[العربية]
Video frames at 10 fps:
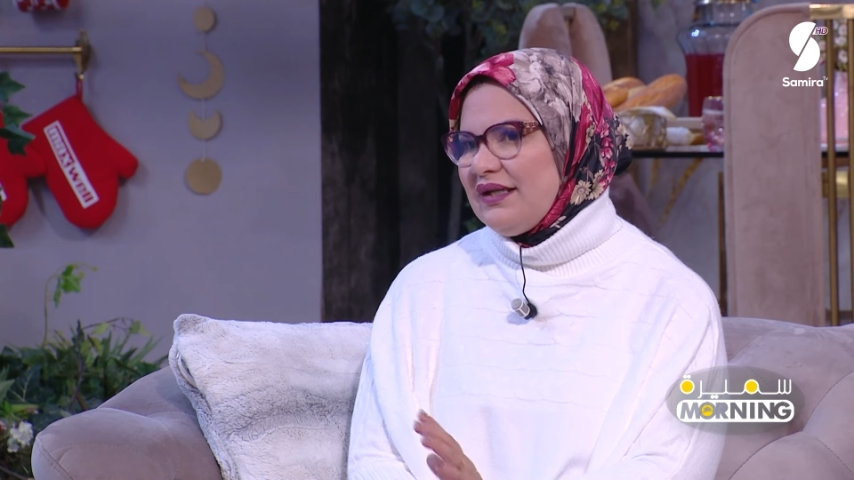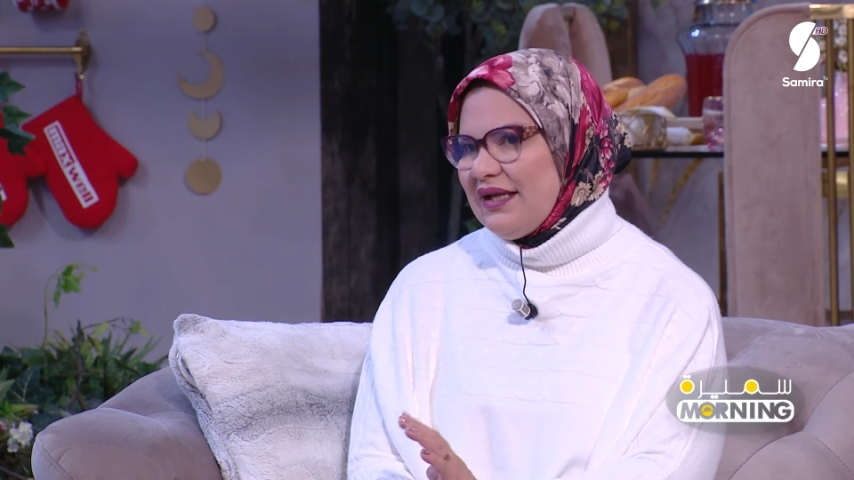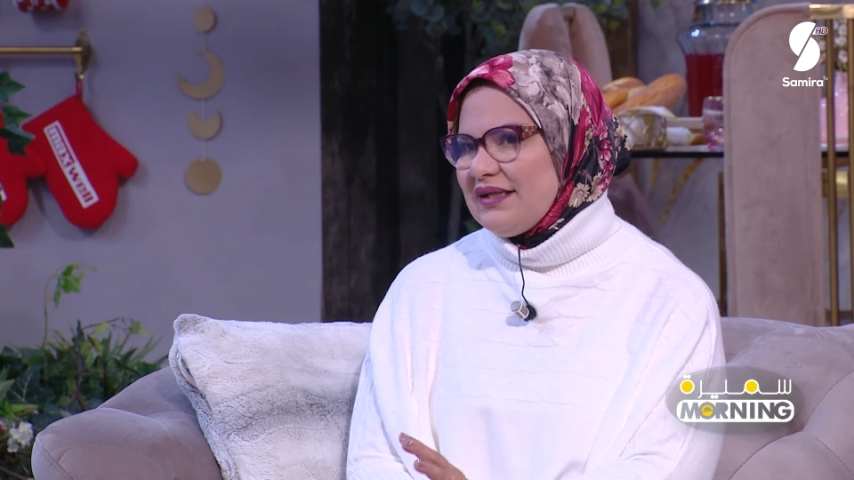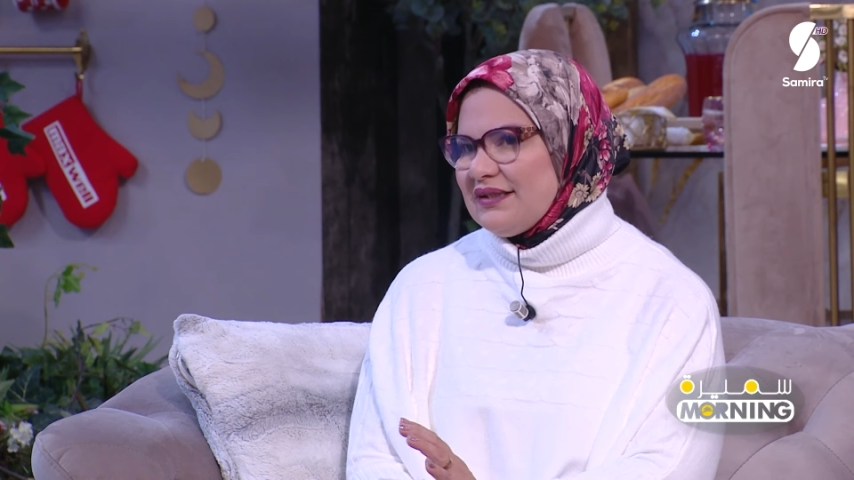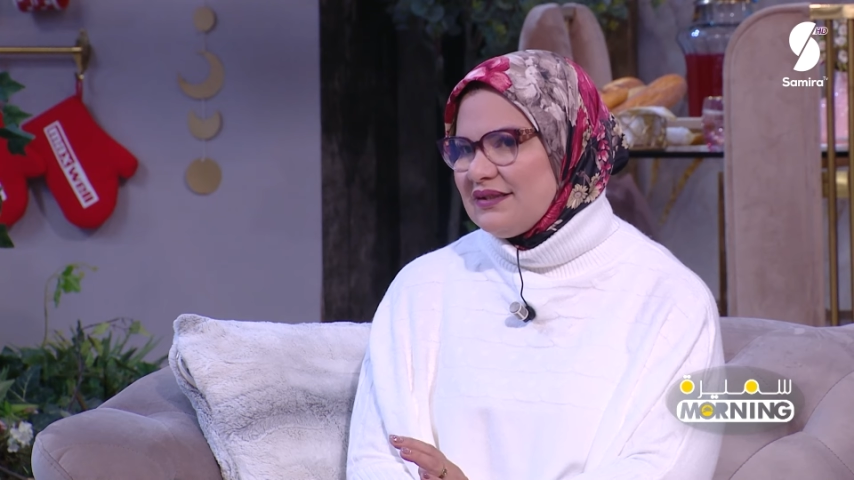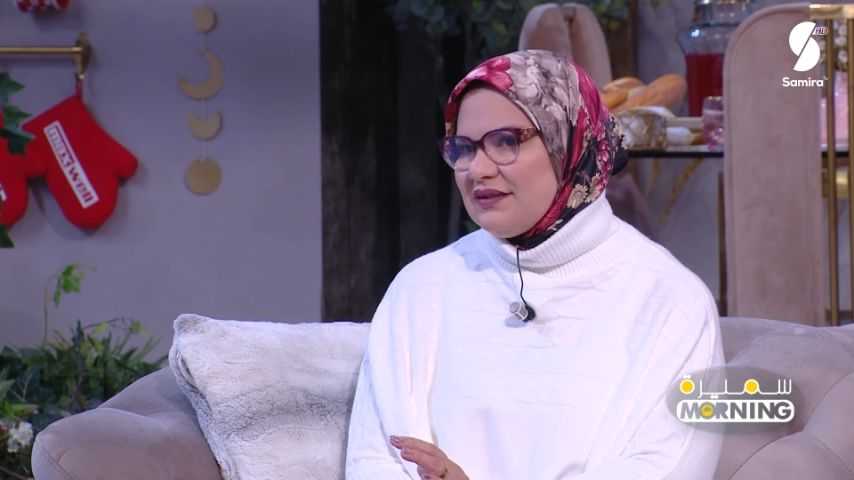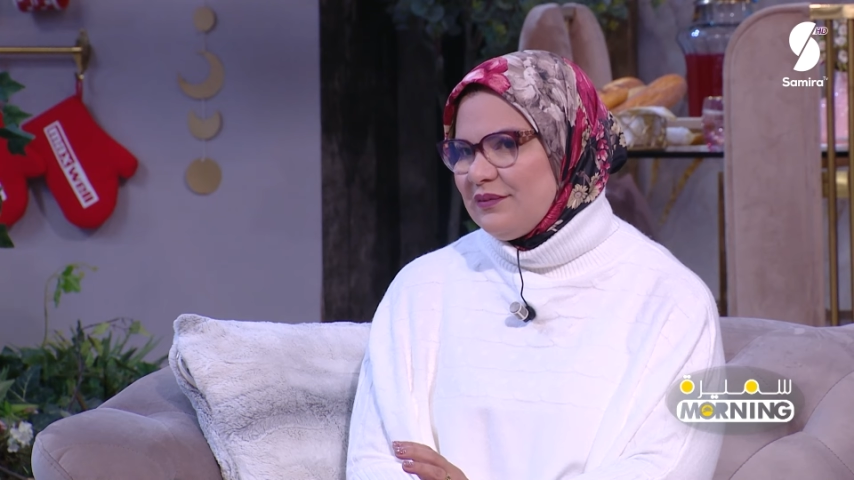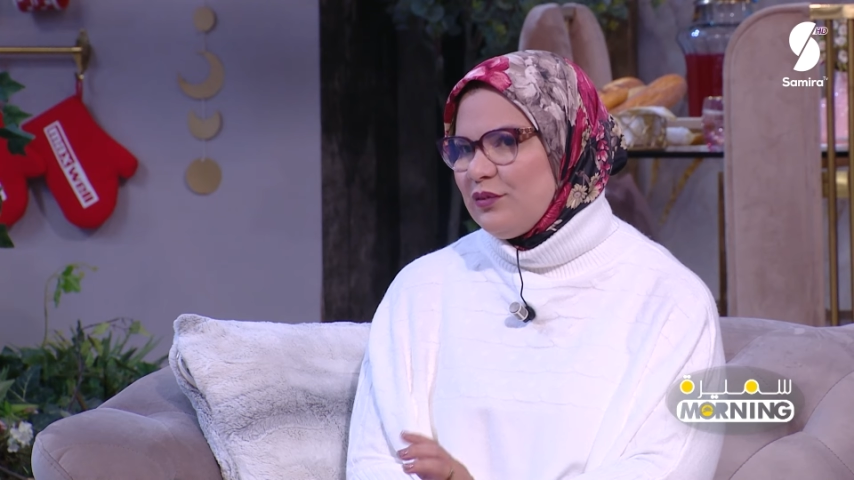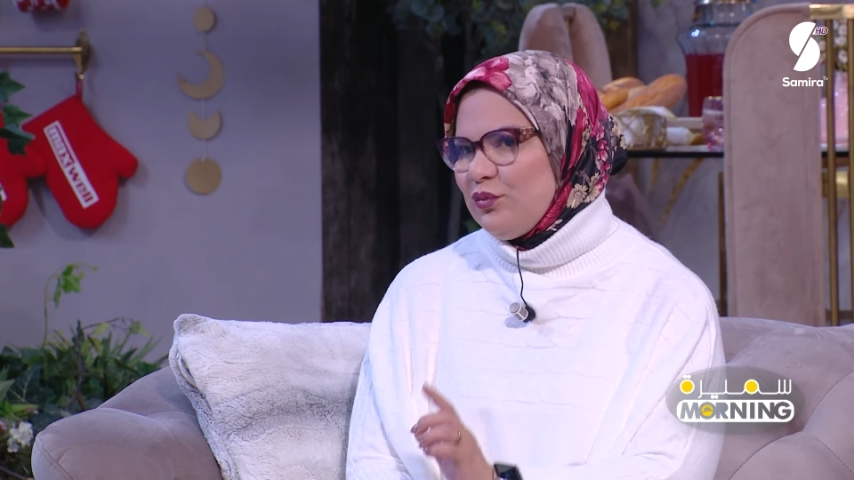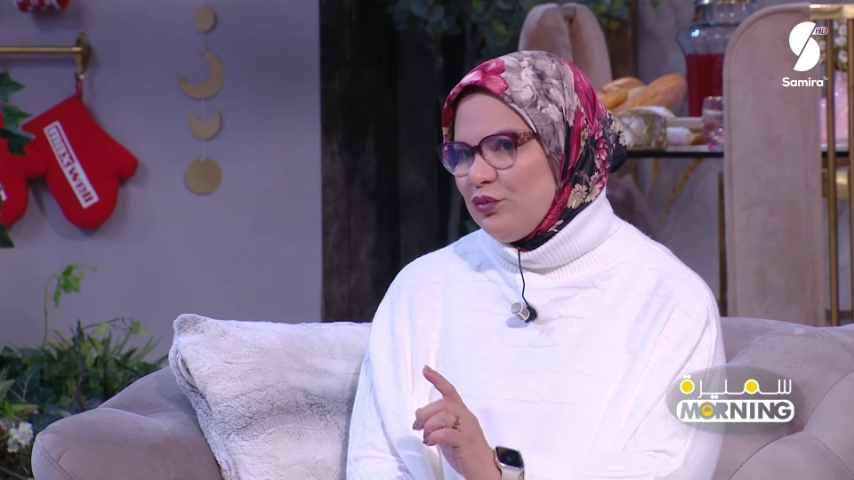العكس
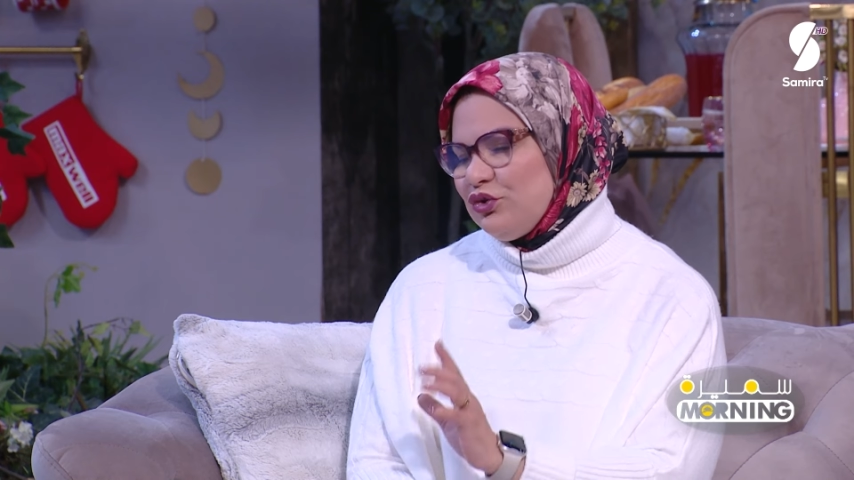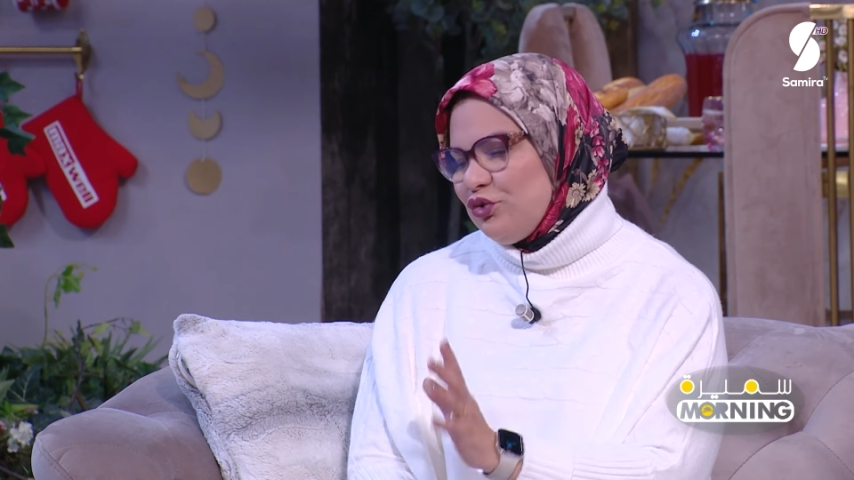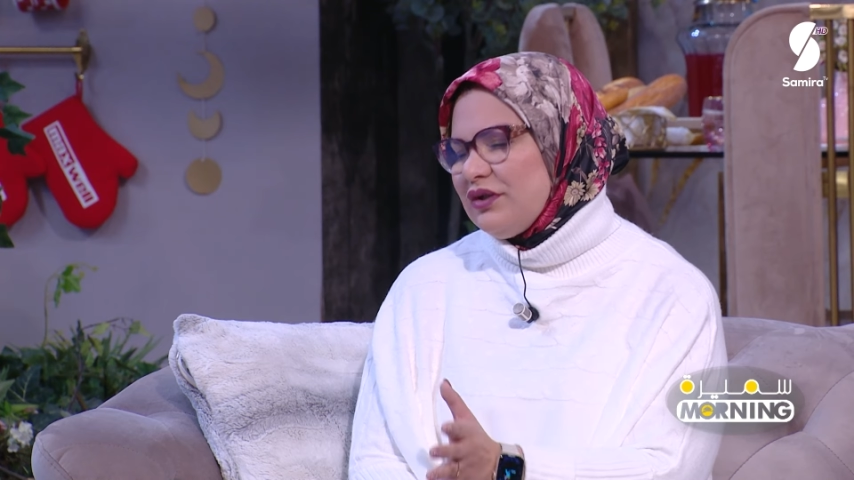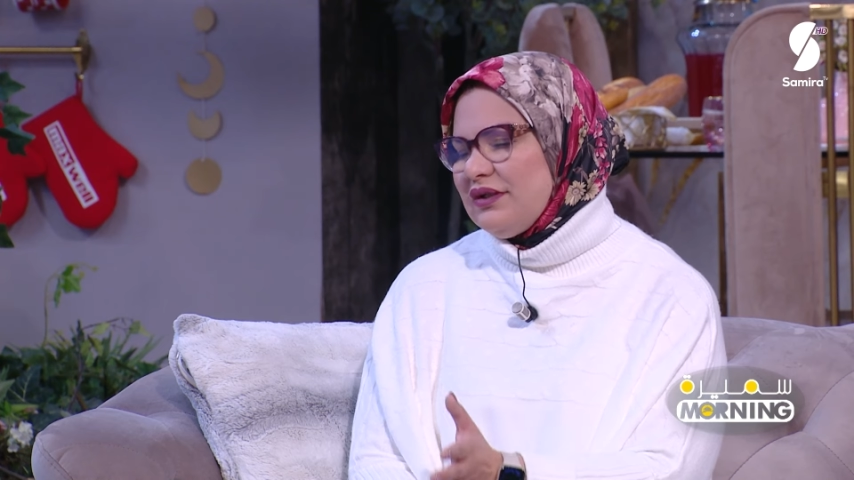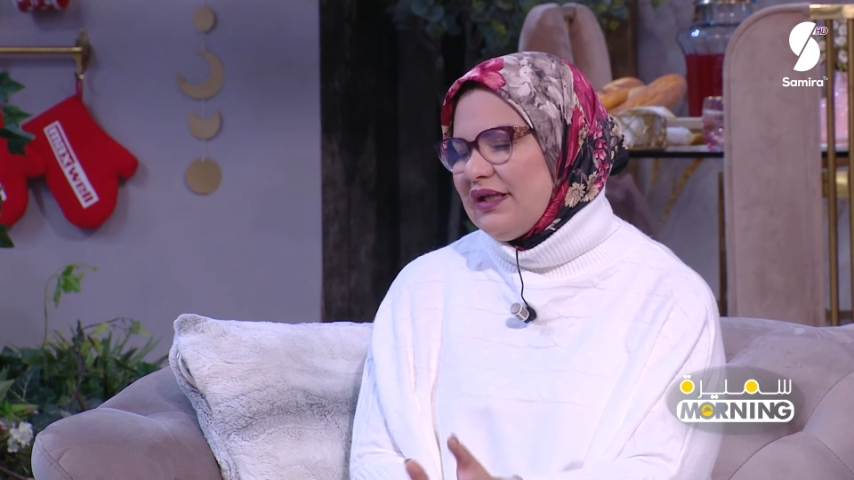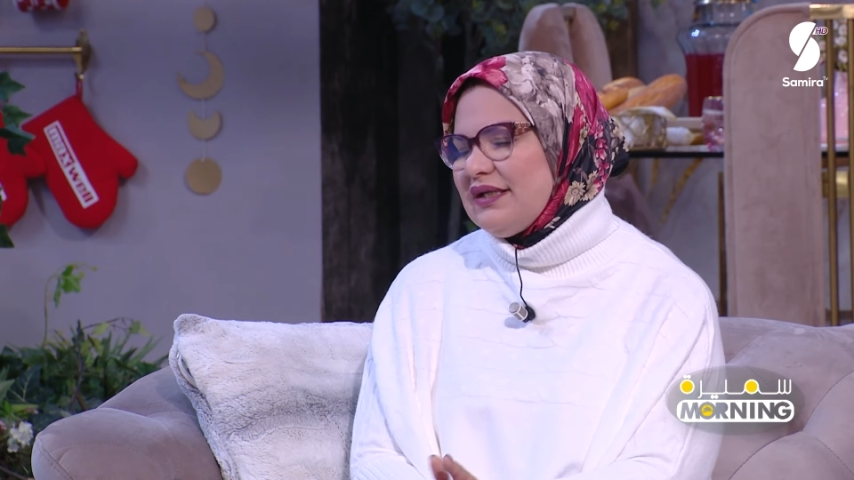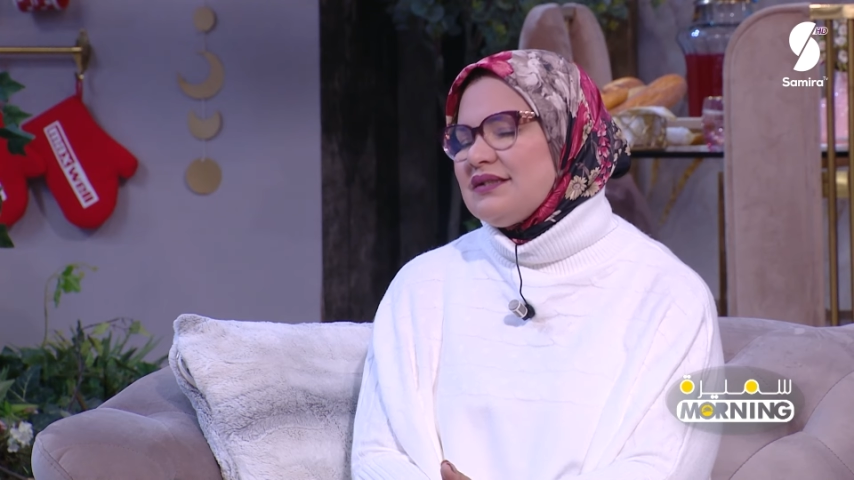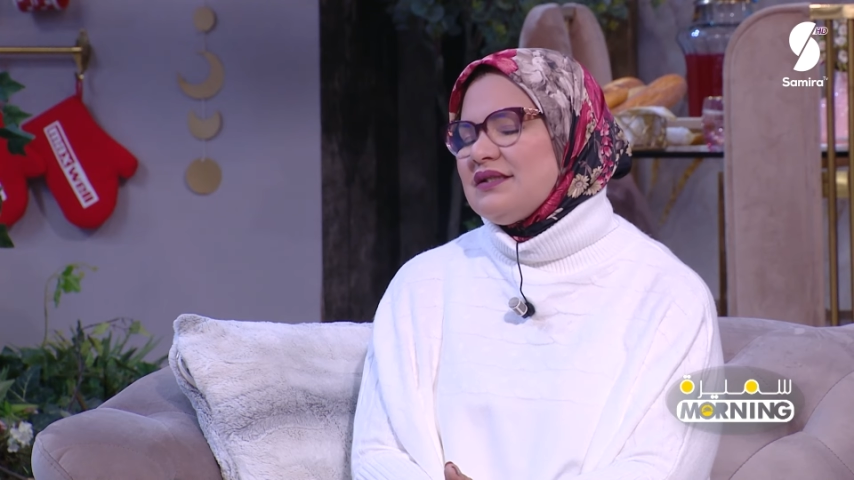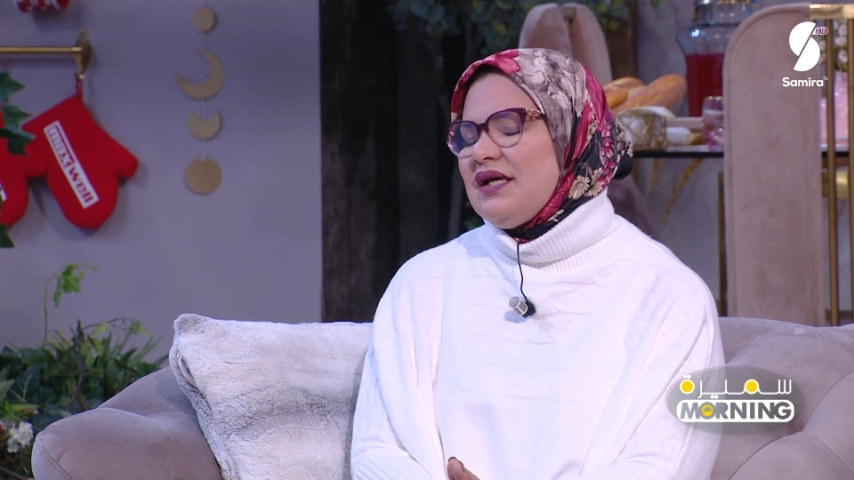نظن العكس